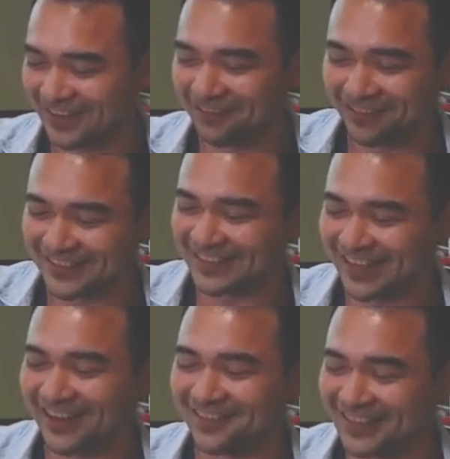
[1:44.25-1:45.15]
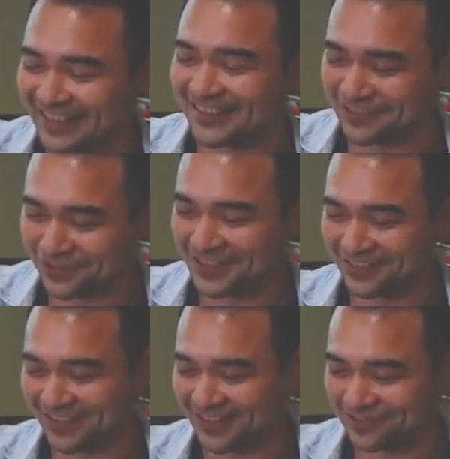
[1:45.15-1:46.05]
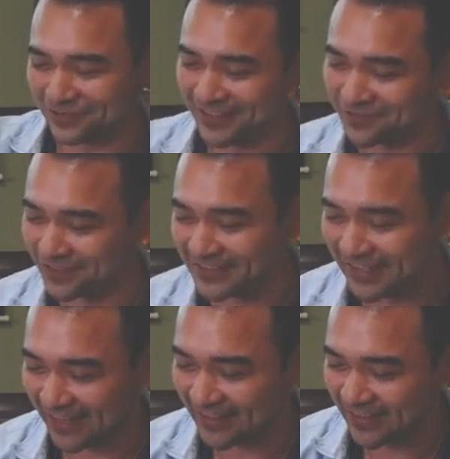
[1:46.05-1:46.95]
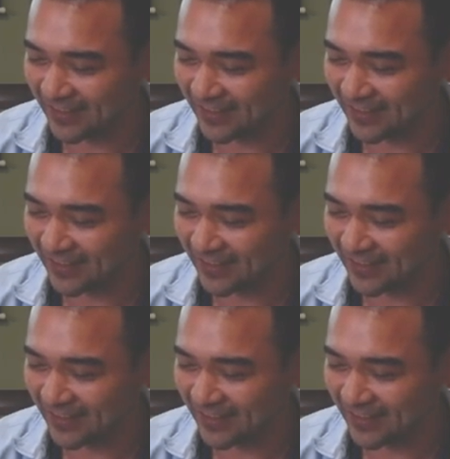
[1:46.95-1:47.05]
跟我思考类似需求的人群的存在，